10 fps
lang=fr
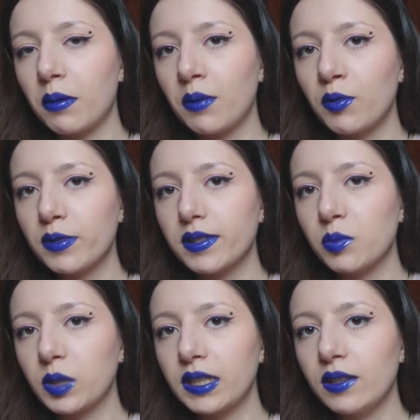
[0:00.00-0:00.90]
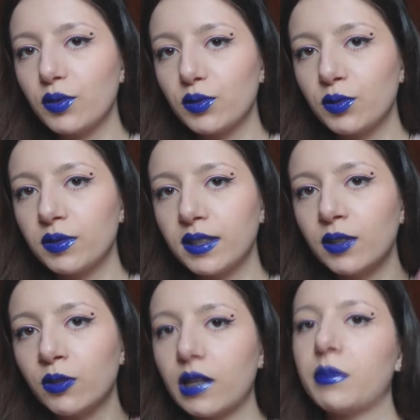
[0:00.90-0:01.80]
ma maman s'est pris ce
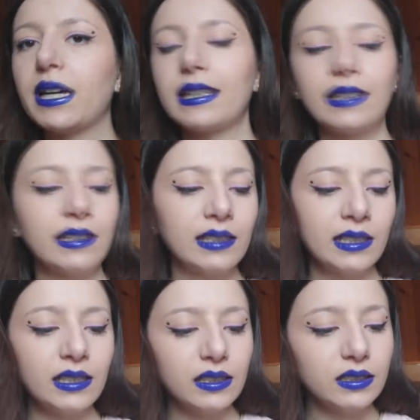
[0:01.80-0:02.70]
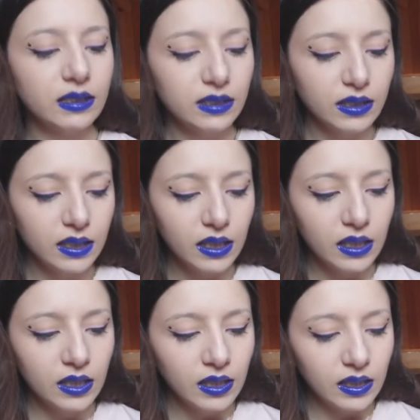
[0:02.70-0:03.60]
thé de la marque Tetley.
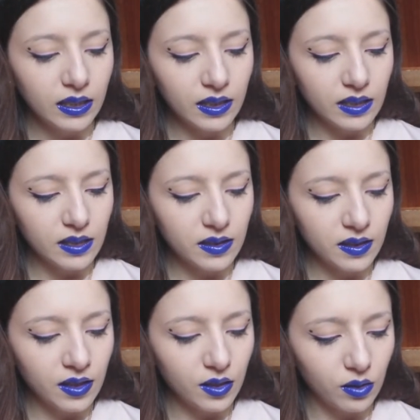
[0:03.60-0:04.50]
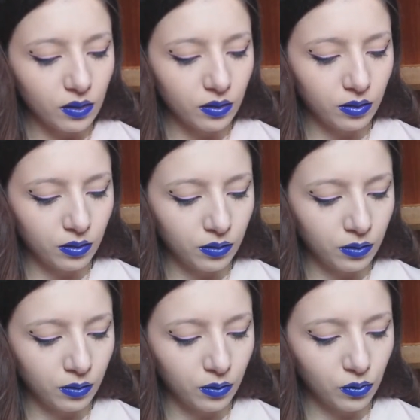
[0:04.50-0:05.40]
Et c'est
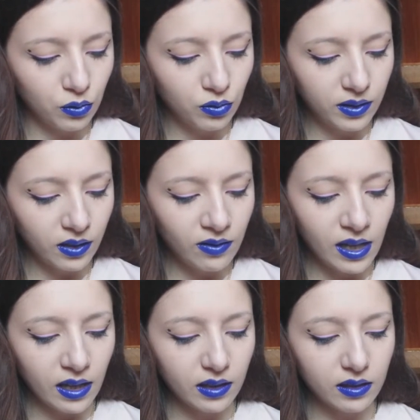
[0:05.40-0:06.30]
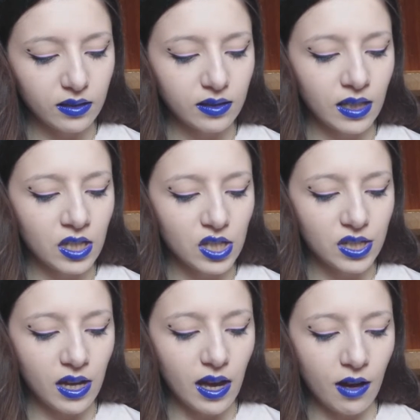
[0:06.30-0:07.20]
euh, du thé vert
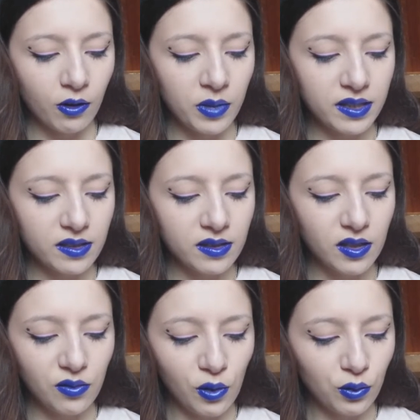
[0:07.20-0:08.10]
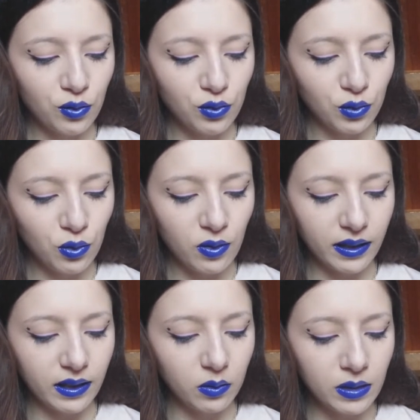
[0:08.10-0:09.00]
sencha aromatisé, fleur de sureau
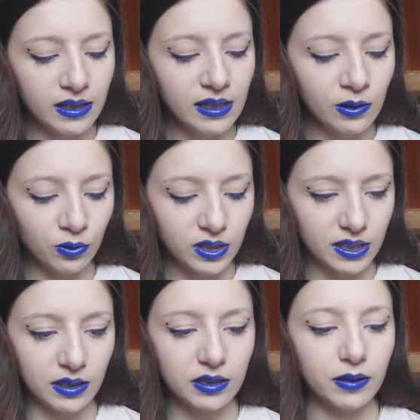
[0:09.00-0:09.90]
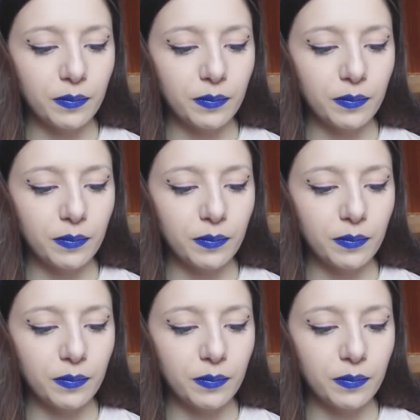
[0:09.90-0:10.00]
et baie d'églantier.